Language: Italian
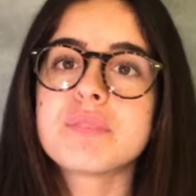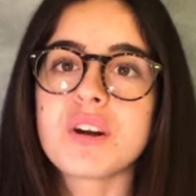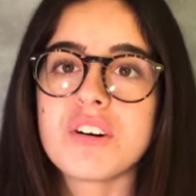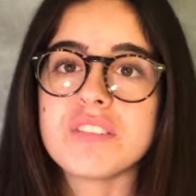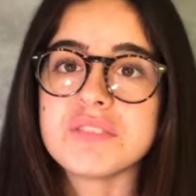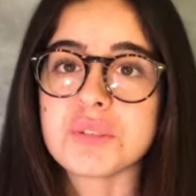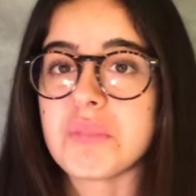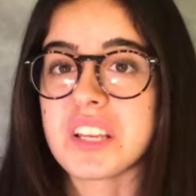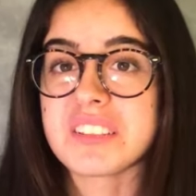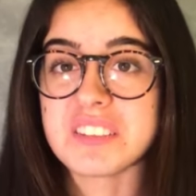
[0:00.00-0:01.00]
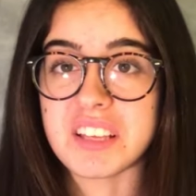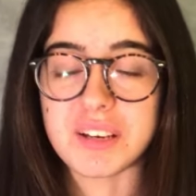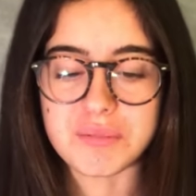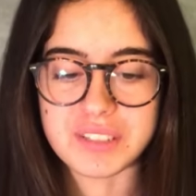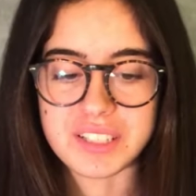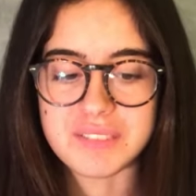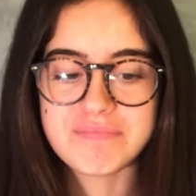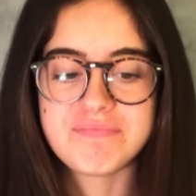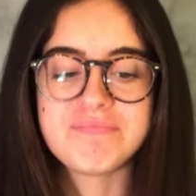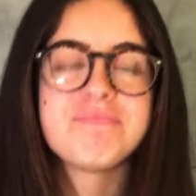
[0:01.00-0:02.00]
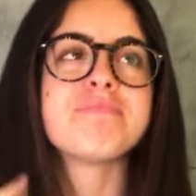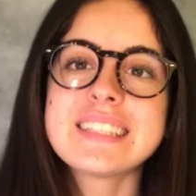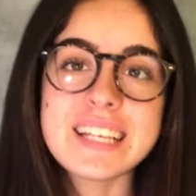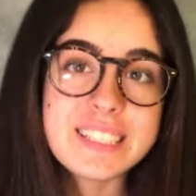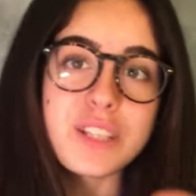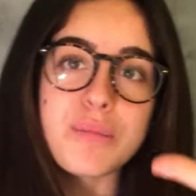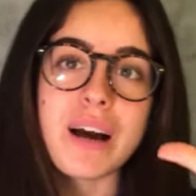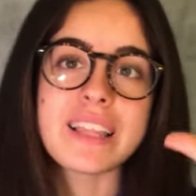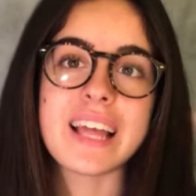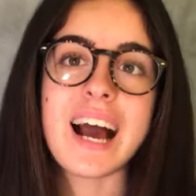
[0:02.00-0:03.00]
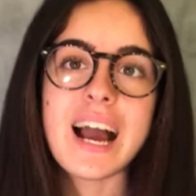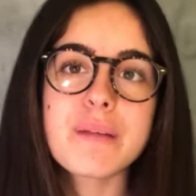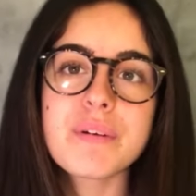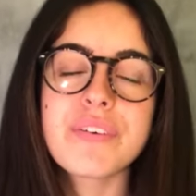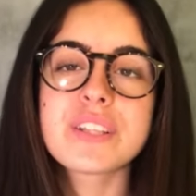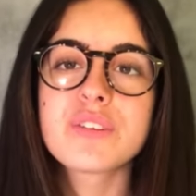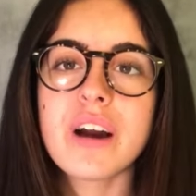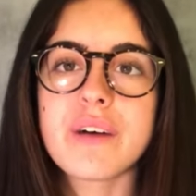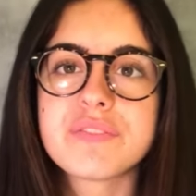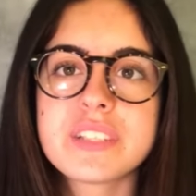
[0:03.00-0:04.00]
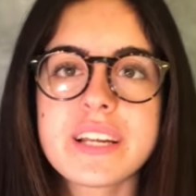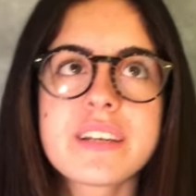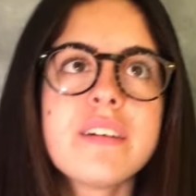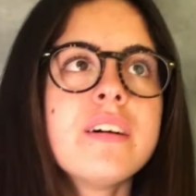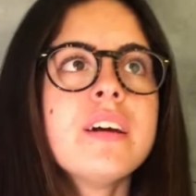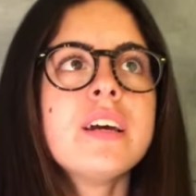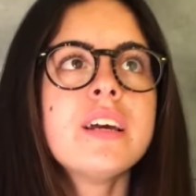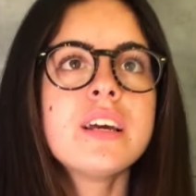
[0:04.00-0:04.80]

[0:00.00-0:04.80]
però insomma niente di che, quindi... Terza domanda, hai mai fatto after?